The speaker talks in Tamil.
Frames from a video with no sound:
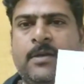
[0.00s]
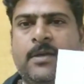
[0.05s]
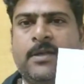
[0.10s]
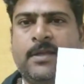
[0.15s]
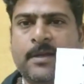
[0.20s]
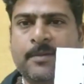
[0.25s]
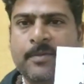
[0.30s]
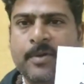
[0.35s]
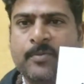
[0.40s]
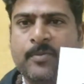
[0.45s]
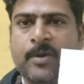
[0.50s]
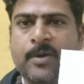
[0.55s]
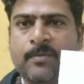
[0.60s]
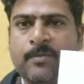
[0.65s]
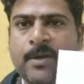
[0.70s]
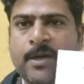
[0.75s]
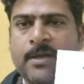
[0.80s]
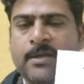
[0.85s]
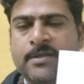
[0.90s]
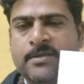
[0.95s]
இது நமக்கு
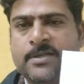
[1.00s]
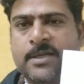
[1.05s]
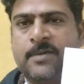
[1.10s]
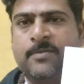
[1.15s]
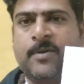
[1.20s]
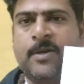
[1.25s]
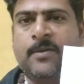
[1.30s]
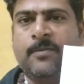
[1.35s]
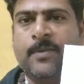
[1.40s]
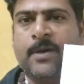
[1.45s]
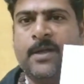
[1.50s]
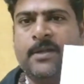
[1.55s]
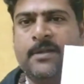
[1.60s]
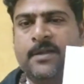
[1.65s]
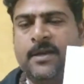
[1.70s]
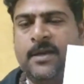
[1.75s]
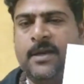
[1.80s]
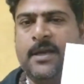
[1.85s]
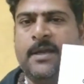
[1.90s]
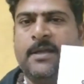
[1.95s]
முடியுமா இது செய்ய முடியுமா
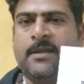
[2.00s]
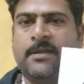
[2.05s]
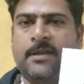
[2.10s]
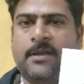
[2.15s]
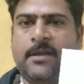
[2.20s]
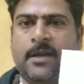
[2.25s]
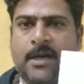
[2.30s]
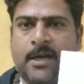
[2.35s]
தெரியாது